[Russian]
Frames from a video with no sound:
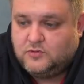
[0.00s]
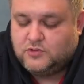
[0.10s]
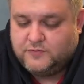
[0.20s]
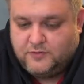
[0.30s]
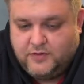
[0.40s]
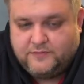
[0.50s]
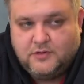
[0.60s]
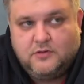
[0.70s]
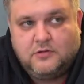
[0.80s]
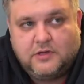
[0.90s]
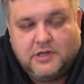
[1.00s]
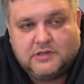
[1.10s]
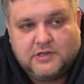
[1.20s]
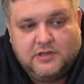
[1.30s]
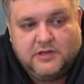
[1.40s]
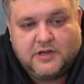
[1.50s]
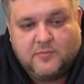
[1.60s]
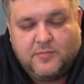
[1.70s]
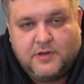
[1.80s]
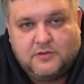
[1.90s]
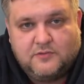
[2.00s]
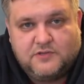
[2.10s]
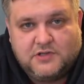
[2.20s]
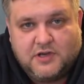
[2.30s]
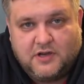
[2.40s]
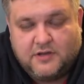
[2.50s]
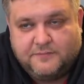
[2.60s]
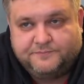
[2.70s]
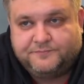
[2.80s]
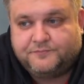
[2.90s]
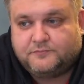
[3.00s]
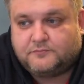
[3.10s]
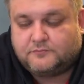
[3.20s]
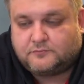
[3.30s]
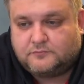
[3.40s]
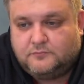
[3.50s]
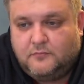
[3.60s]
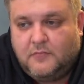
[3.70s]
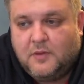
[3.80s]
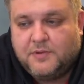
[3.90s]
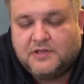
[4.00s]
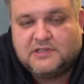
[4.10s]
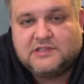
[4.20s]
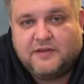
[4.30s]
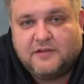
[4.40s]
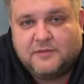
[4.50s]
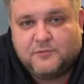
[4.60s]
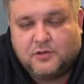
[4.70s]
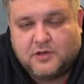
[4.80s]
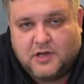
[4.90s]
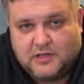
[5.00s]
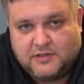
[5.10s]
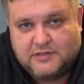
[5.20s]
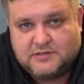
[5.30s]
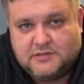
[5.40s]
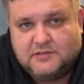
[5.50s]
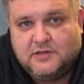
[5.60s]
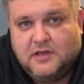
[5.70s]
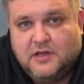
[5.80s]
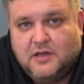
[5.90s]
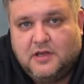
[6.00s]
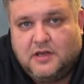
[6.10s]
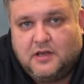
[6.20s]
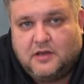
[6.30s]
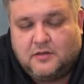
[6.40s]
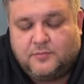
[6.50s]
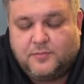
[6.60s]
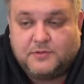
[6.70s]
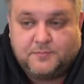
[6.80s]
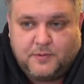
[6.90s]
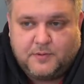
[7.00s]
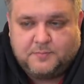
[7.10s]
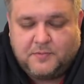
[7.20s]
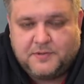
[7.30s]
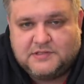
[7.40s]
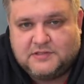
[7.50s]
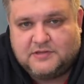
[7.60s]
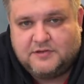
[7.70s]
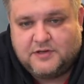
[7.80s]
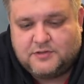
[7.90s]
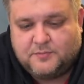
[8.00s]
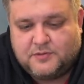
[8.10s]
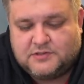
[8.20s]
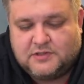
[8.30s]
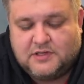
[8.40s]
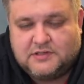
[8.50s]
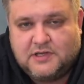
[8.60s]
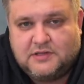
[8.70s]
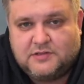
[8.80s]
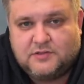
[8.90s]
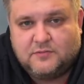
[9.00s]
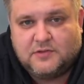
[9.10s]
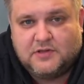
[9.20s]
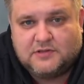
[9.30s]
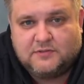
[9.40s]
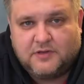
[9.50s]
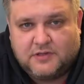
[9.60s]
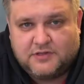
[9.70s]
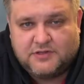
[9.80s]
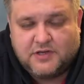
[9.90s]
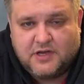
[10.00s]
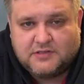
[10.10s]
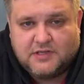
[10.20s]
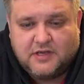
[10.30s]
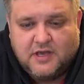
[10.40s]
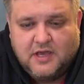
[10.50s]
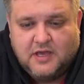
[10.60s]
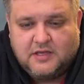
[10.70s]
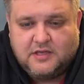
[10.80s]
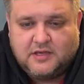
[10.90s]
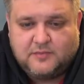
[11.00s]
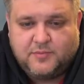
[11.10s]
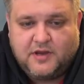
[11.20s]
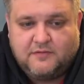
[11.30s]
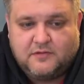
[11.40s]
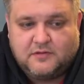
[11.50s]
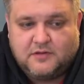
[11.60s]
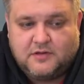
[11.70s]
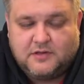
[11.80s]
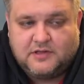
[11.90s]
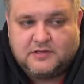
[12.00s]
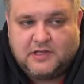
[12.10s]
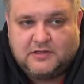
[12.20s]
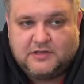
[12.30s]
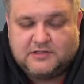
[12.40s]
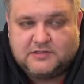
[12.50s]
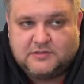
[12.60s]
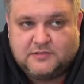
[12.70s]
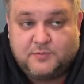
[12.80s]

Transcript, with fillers: Ну, живу я в Нью-Йорке, открыл я компанию в Чикаго, предоставил им только адрес, а, попросил товарища просто дать адрес, он мне дал свой адрес чикагский, я отправил э, этот адрес